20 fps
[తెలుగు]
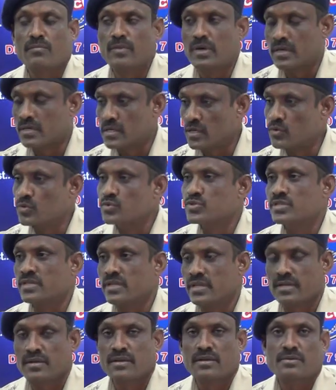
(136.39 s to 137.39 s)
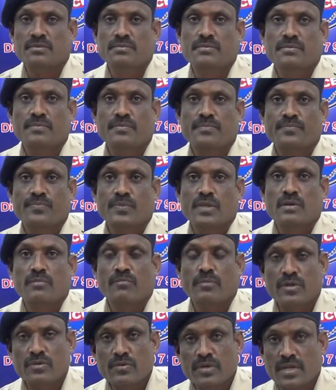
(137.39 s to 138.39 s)
మా టౌన్ సిఐ గారు
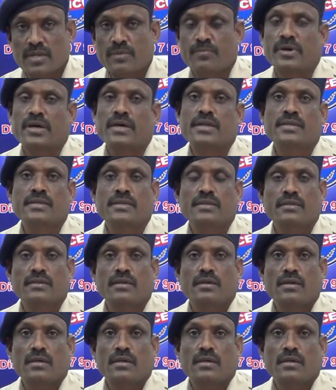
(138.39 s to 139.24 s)
మరియు వాళ్ళ పార్టీ